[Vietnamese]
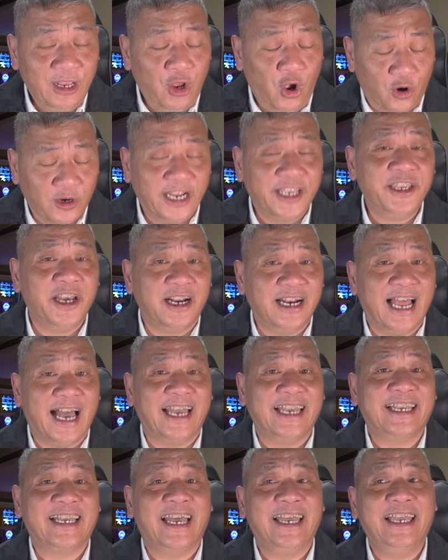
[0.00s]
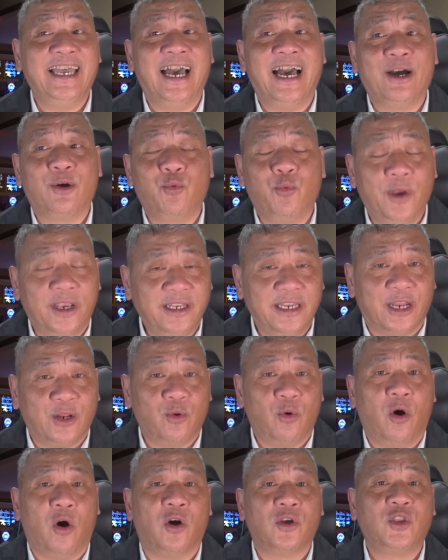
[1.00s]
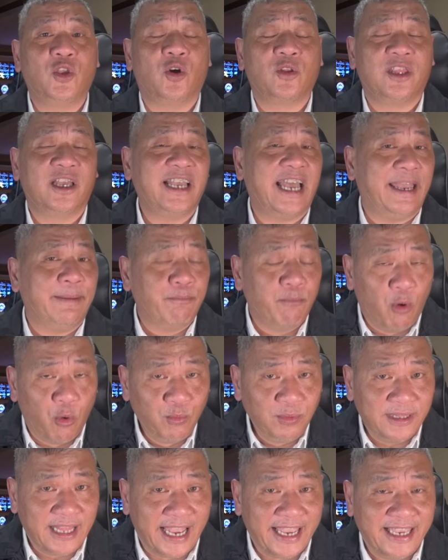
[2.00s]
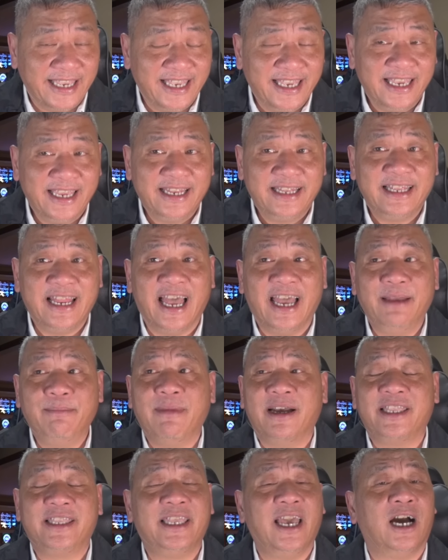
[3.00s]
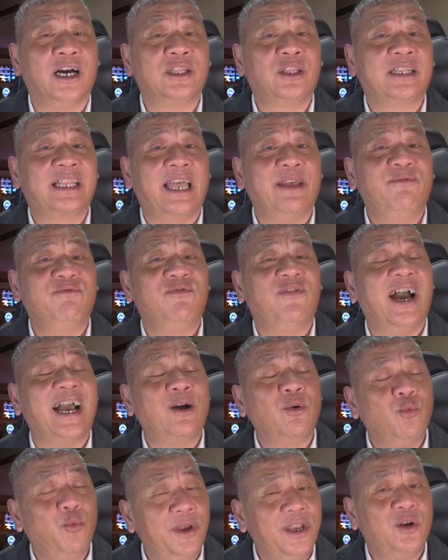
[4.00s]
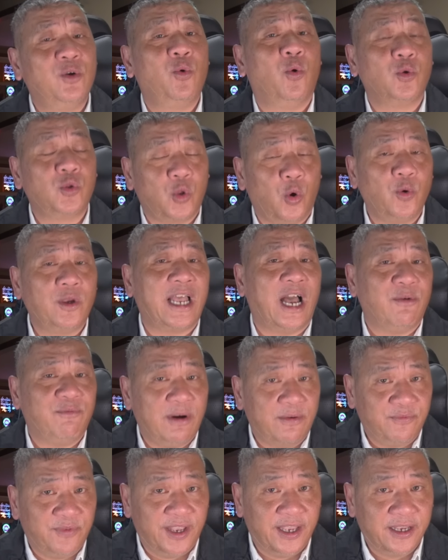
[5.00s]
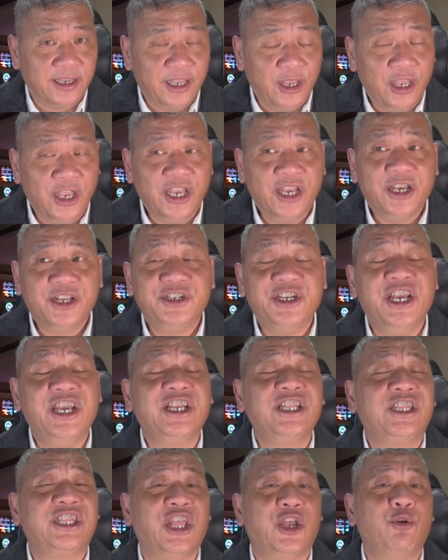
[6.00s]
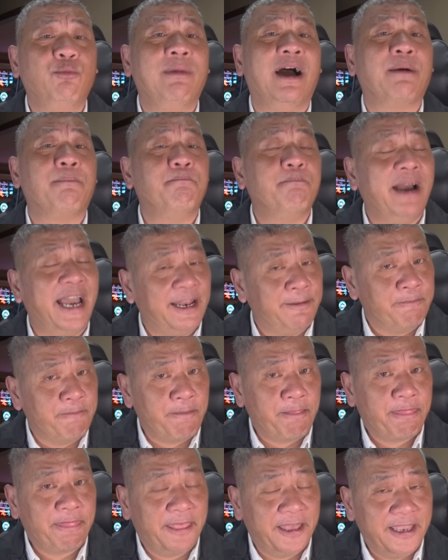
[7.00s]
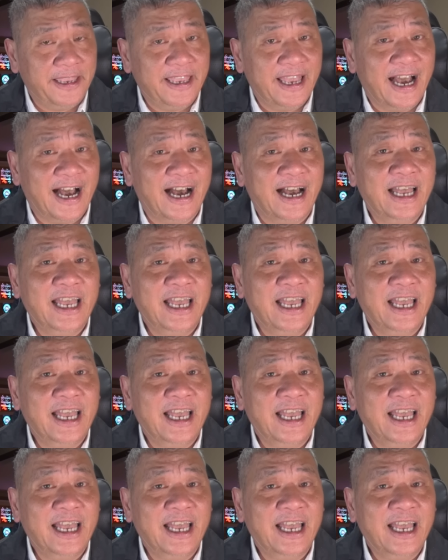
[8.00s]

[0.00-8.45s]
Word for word: họ đã dừng lại cái à, quyết định của họ cho tới ngày 4 tây để mà chờ cái phán quyết của tối cao pháp viện. Riêng tiểu bang Maine thì